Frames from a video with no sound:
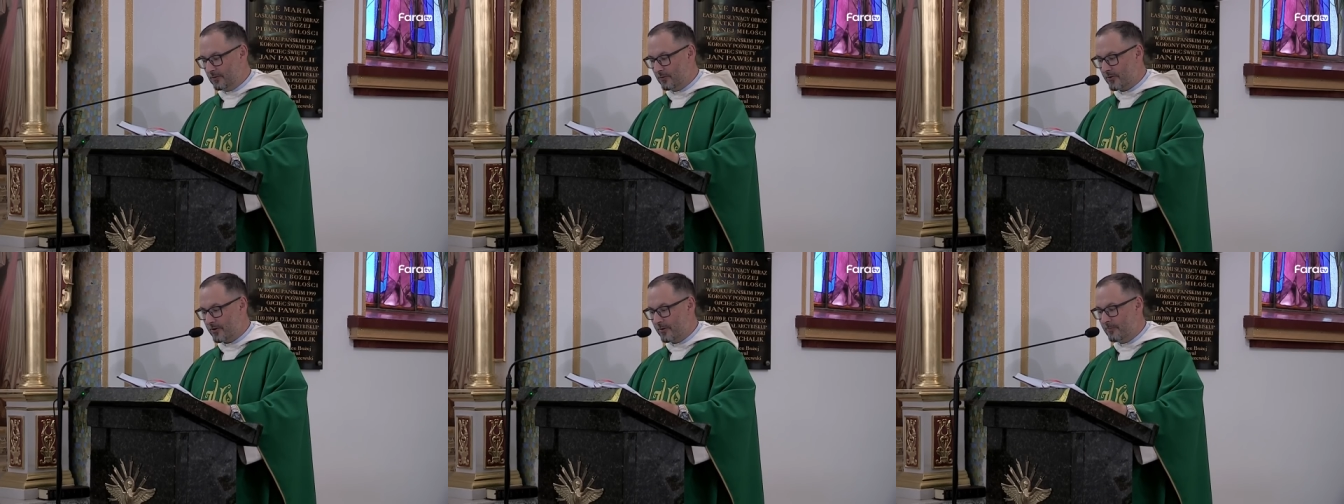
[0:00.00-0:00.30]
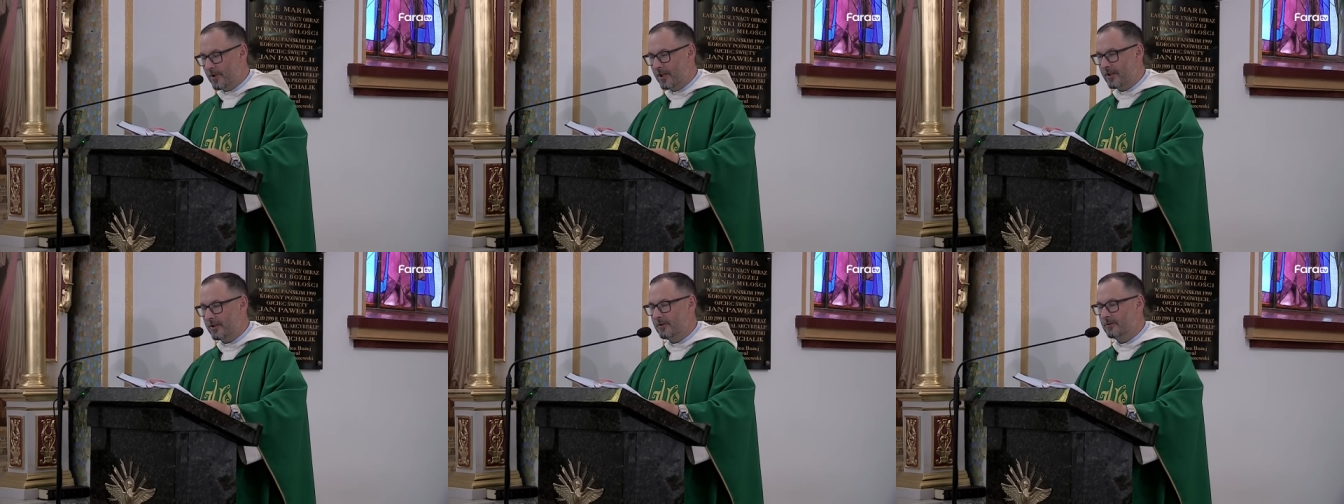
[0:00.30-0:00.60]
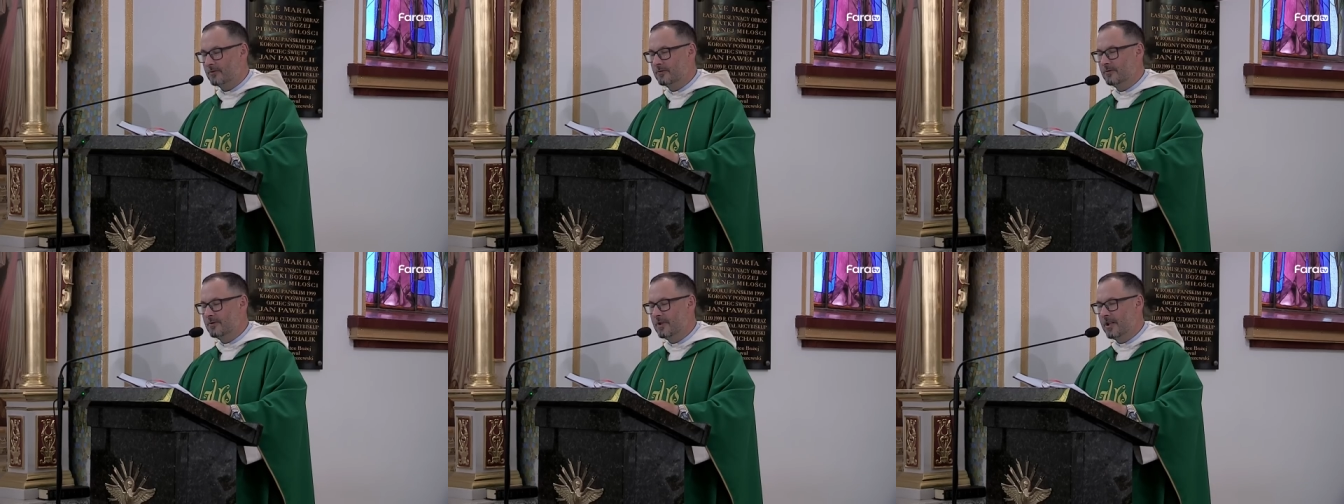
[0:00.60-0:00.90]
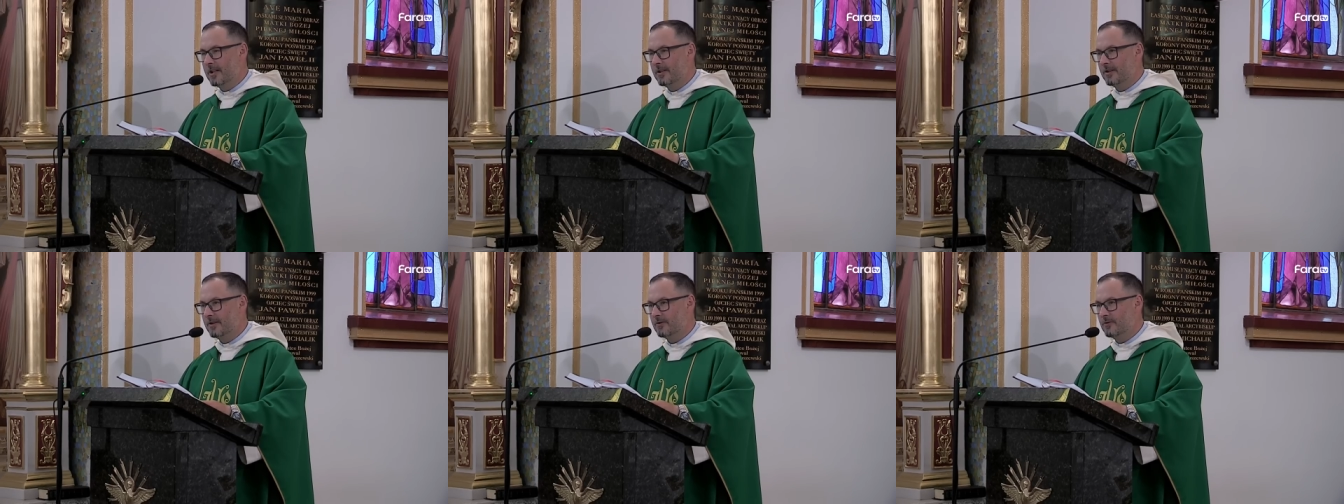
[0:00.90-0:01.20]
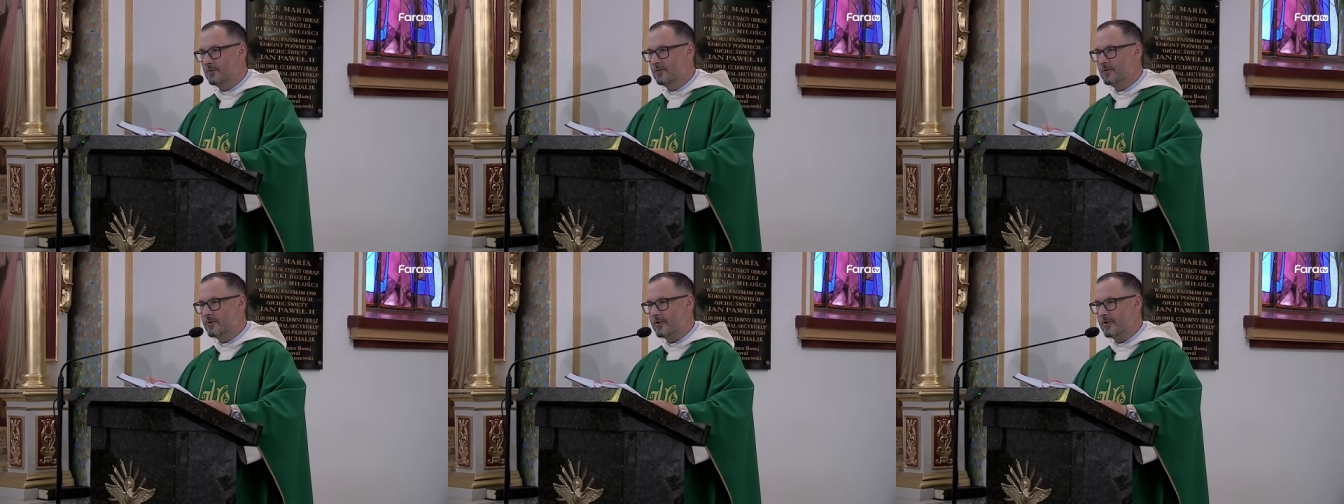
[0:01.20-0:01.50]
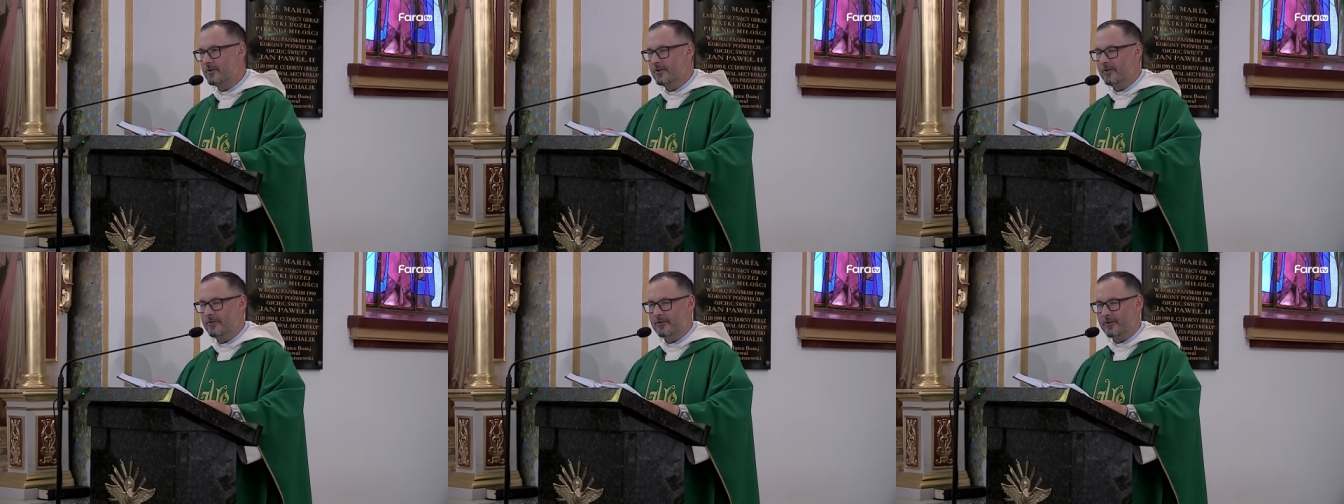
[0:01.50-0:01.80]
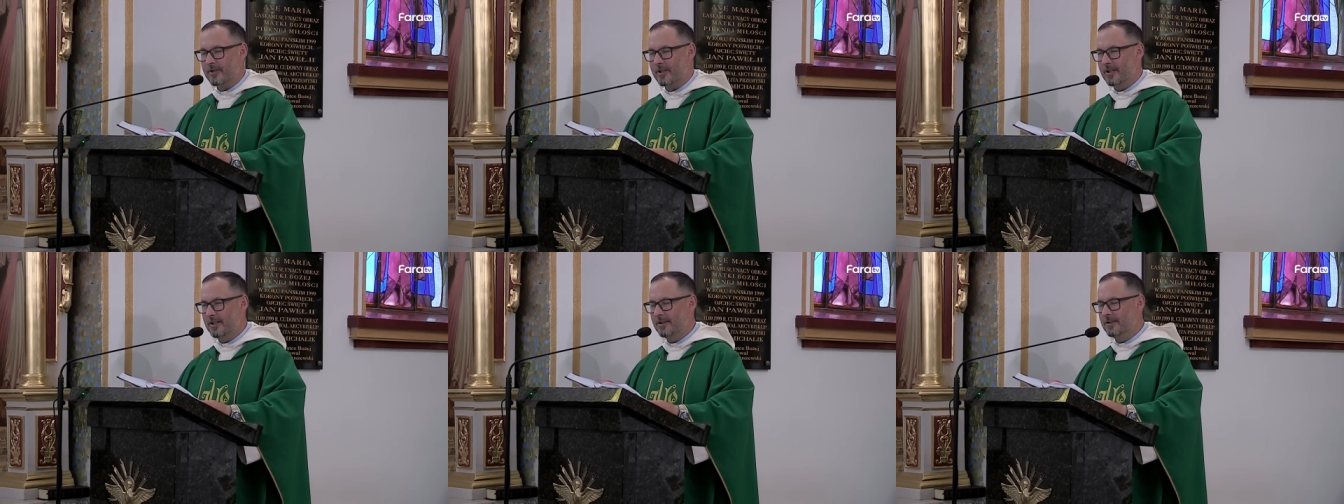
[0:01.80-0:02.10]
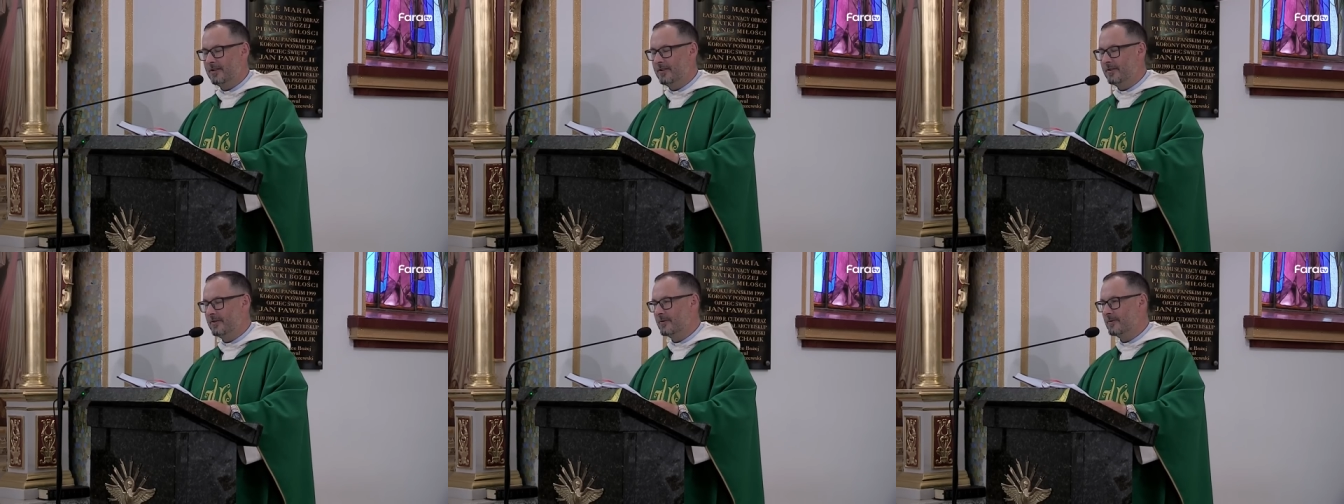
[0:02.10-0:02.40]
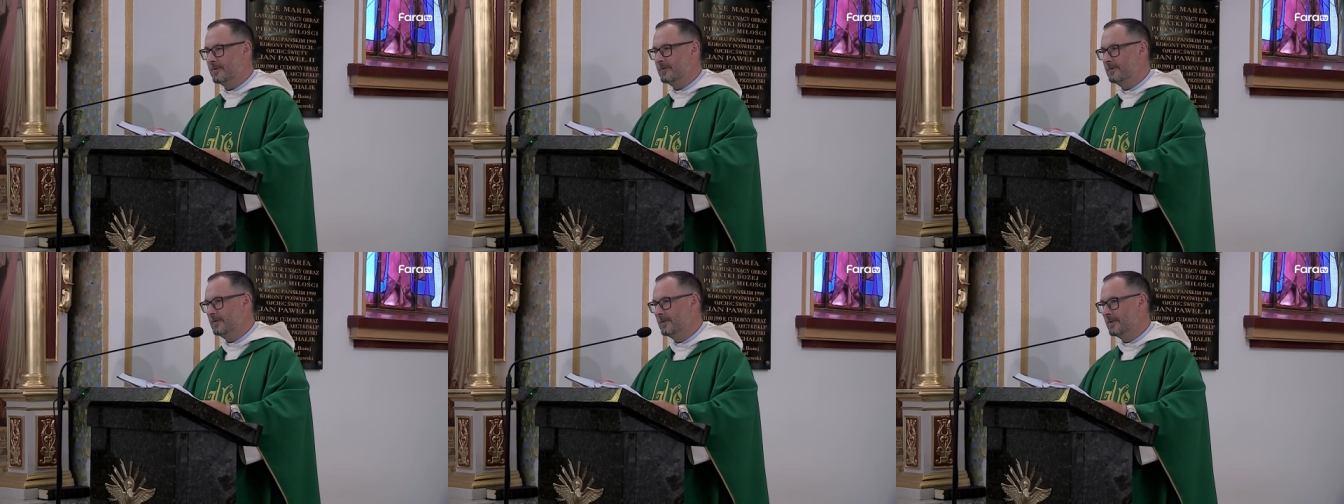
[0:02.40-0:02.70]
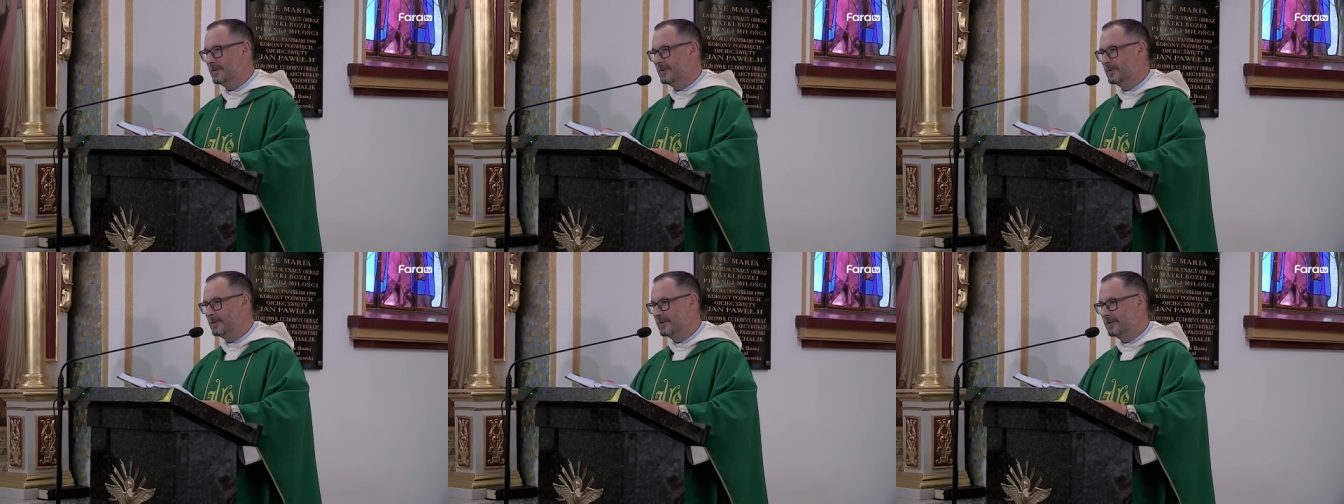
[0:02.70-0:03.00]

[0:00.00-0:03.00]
którzy mają uczyć Izraelitów,